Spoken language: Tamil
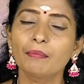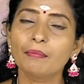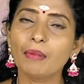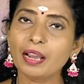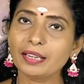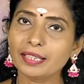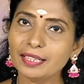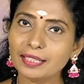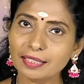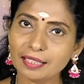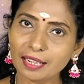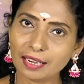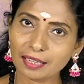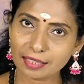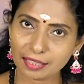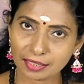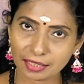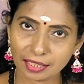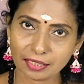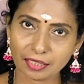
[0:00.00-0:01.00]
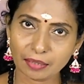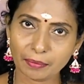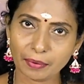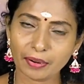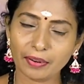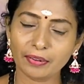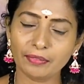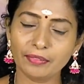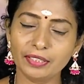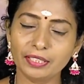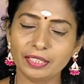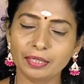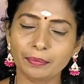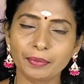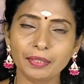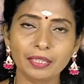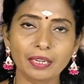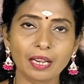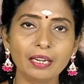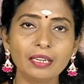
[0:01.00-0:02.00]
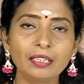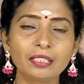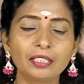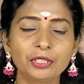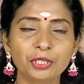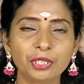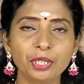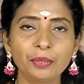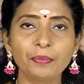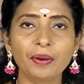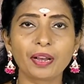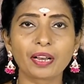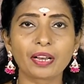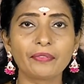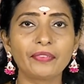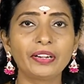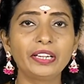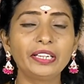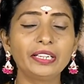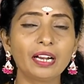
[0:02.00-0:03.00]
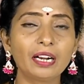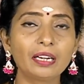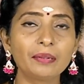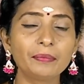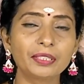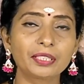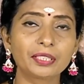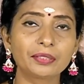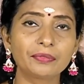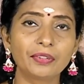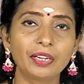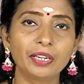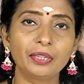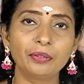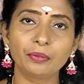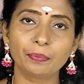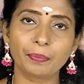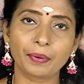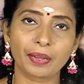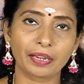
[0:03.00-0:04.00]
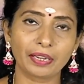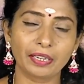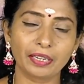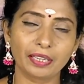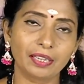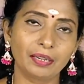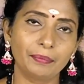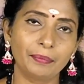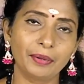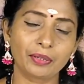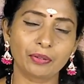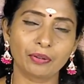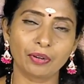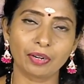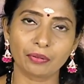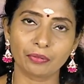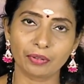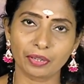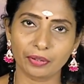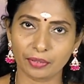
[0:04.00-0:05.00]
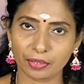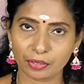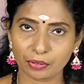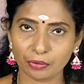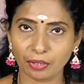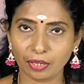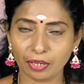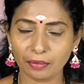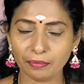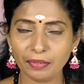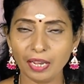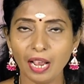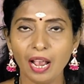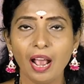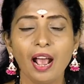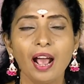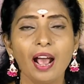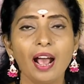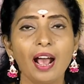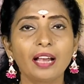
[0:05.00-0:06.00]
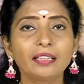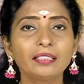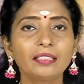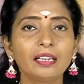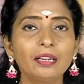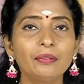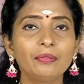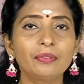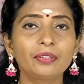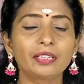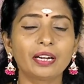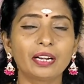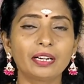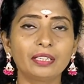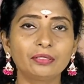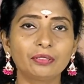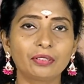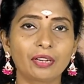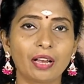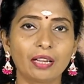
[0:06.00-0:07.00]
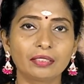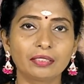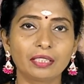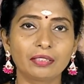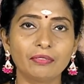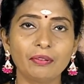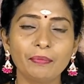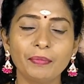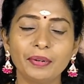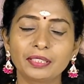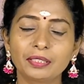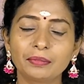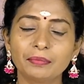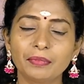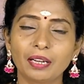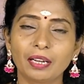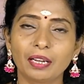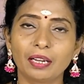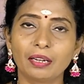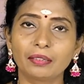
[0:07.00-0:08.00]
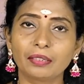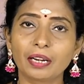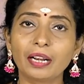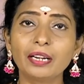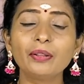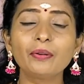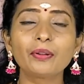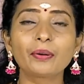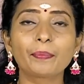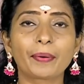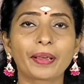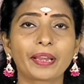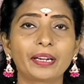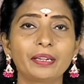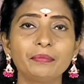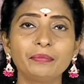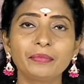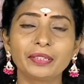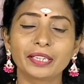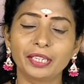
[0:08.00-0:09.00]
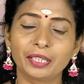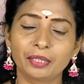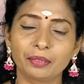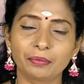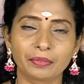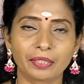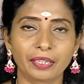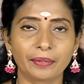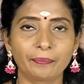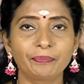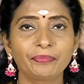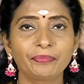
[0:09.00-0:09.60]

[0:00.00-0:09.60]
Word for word: பாகிஸ்தானத்தில் சந்திர பகவான் வீட்டிருப்பதுனால நிச்சயமாக வெளிநாடு மற்றும் வெளியூர் பயணங்கள் மேற்கொள்ளக்கூடிய ஒரு சூழலும் அதனால் ஒரு நல்லதொரு ஆதரவும் மற்றும் நல்ல ஒரு பயணம் கிட்டுங்க